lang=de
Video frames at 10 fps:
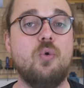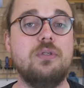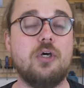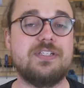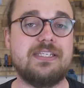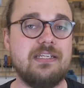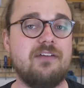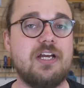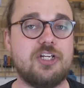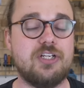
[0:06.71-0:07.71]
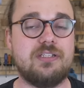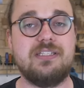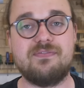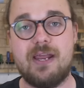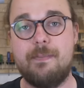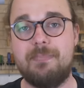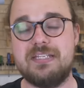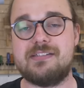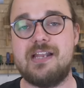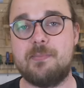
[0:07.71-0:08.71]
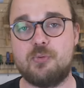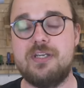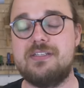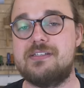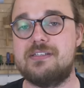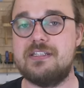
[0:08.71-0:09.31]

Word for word: und aus jeder Werkstatt die zwei besten Upgrades,